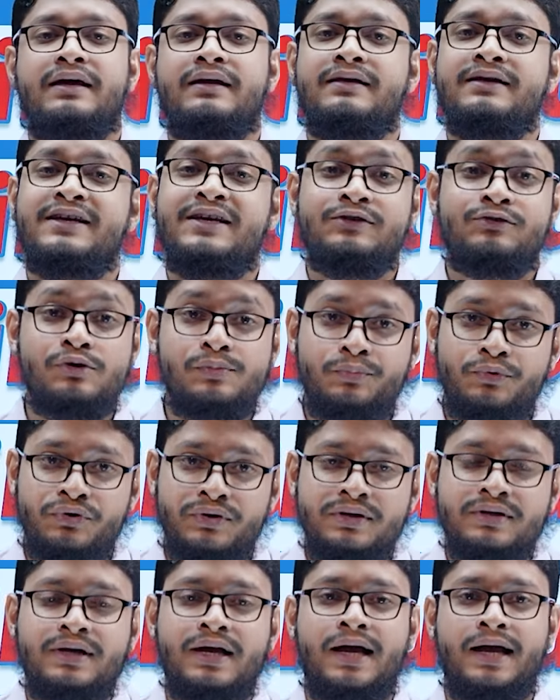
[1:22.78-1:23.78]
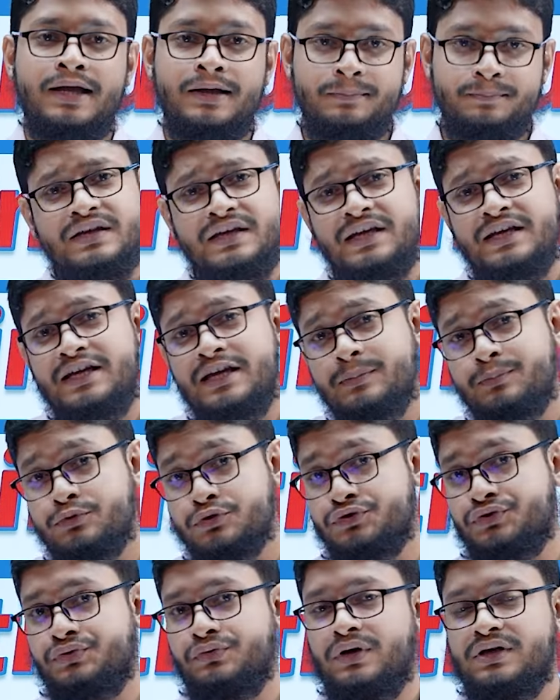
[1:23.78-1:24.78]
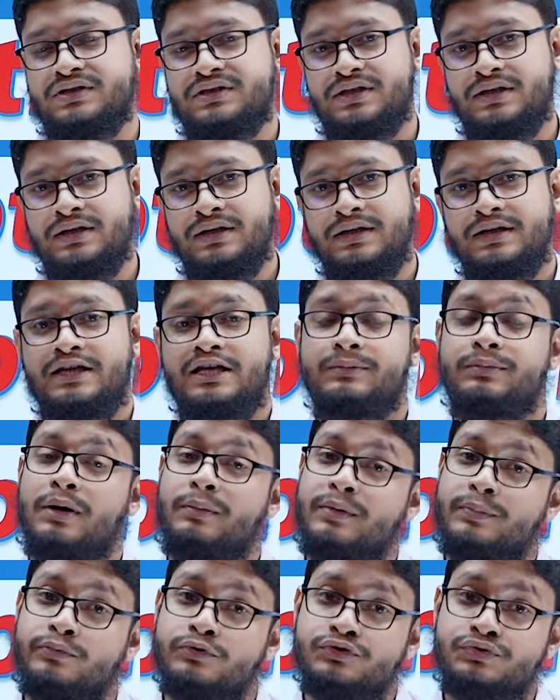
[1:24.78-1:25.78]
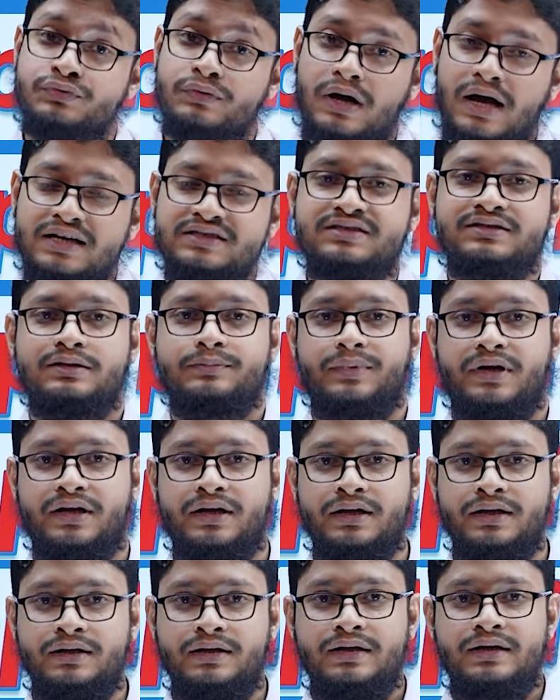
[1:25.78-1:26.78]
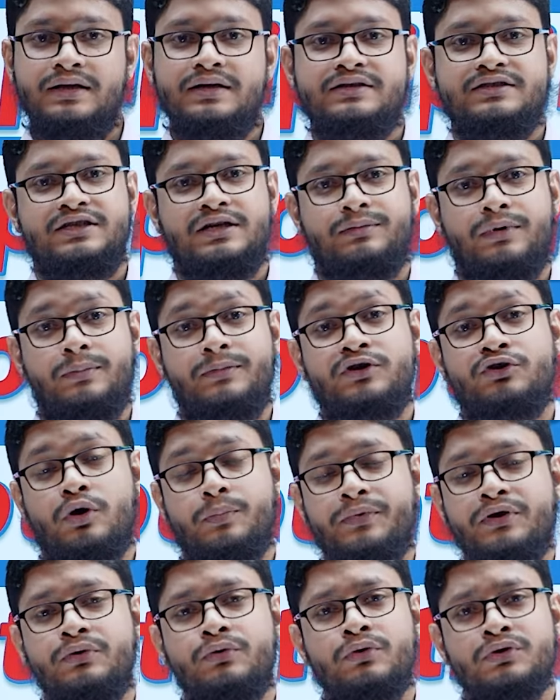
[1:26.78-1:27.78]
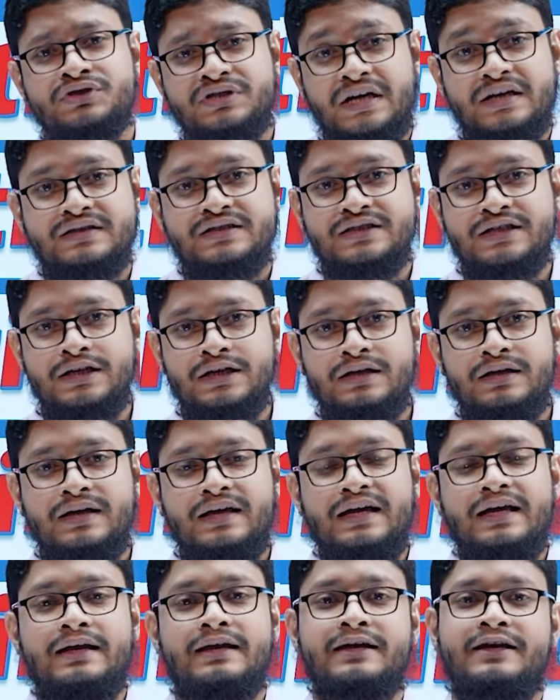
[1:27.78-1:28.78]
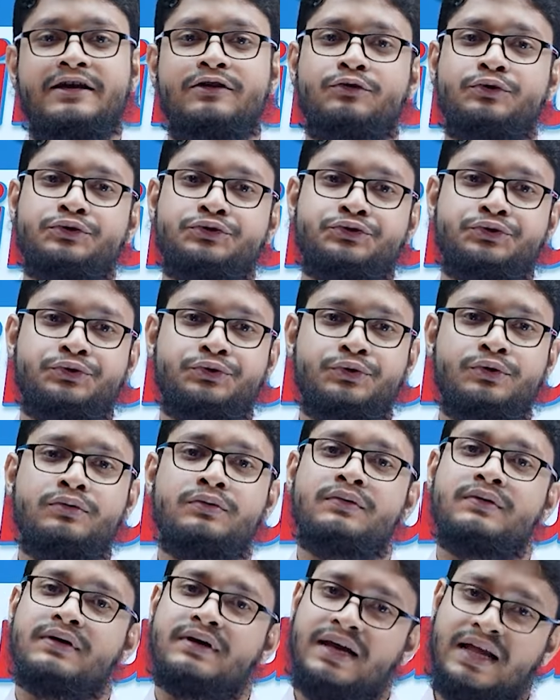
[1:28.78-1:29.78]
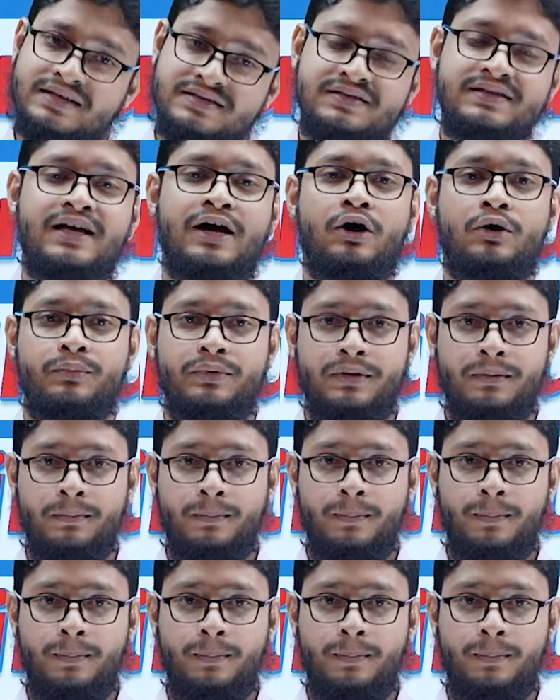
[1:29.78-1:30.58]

লিখিত পরীক্ষায় কি কি প্রশ্ন আসে কিভাবে প্রশ্ন আসতে পারে সেভাবে টপিকগুলো সাজিয়ে লিখিতর জন্য ক্লাস নেওয়া হবে